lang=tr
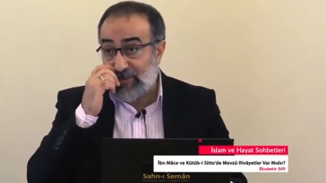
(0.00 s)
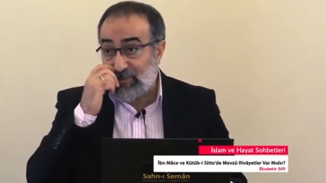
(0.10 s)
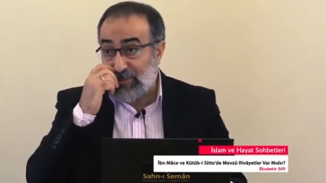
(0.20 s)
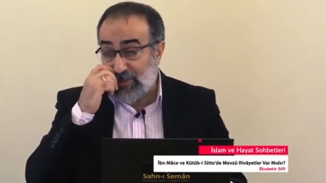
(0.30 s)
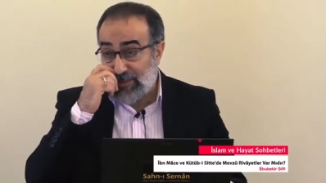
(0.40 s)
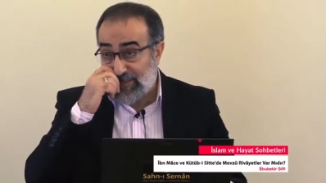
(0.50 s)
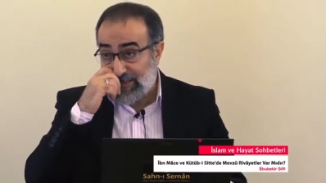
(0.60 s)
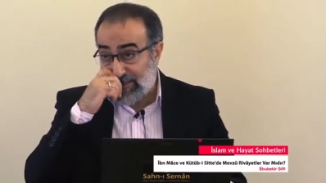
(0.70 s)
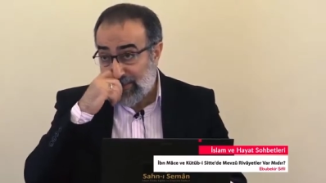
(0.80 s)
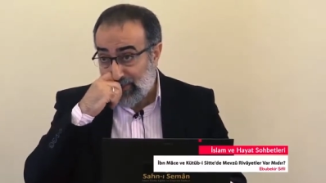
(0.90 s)
İbn
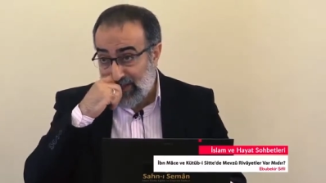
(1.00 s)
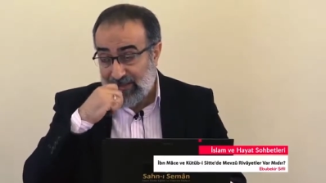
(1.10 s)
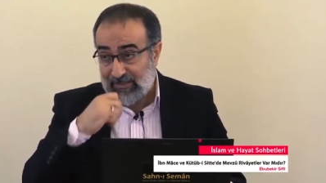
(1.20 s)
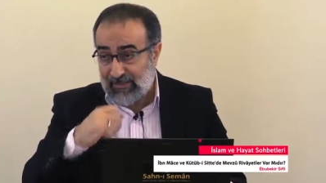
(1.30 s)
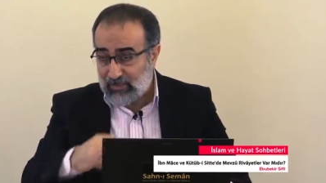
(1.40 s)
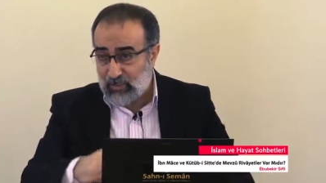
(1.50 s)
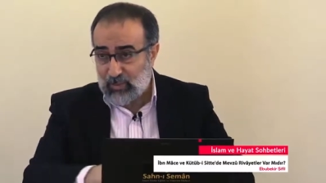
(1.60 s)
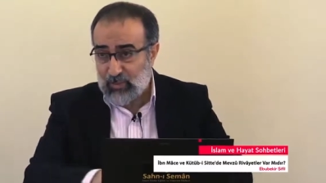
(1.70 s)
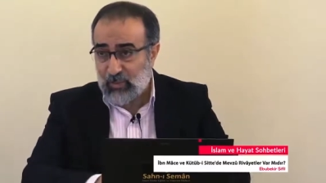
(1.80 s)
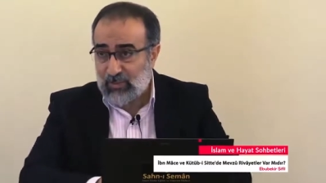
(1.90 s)
Macesine bakanlar
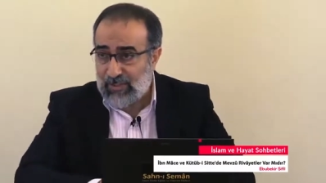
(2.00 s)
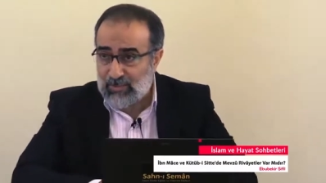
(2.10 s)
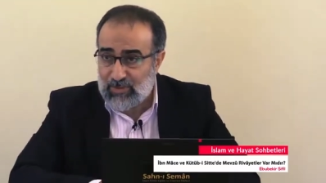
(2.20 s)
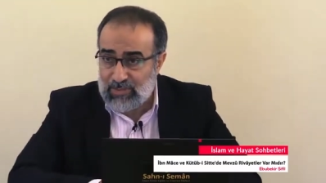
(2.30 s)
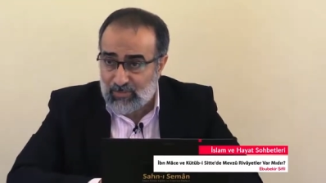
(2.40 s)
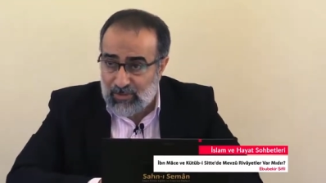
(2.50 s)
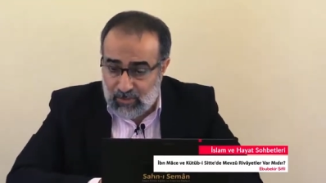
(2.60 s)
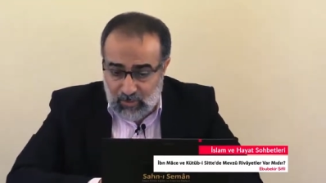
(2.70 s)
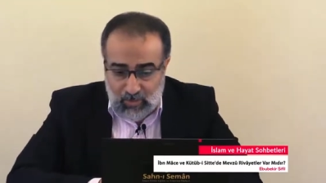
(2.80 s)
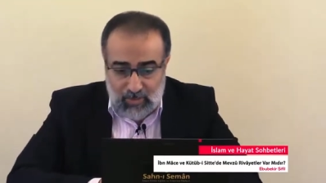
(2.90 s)
bunu çok net
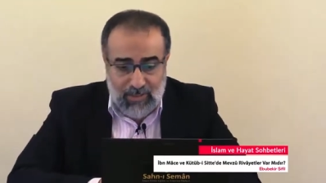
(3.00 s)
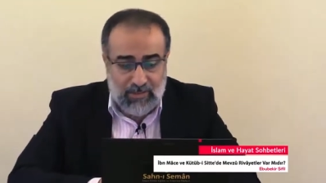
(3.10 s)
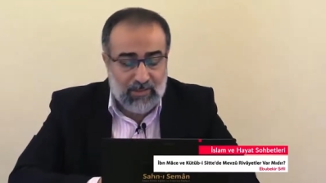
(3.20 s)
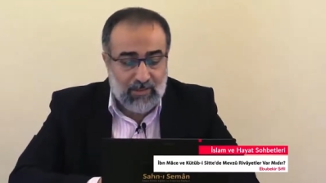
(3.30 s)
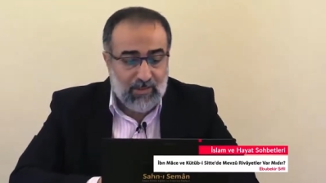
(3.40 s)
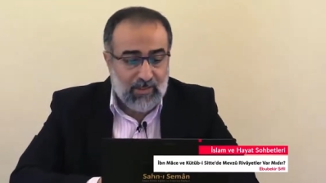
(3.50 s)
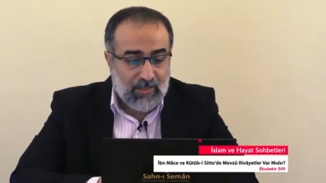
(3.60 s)
biçimde görürler.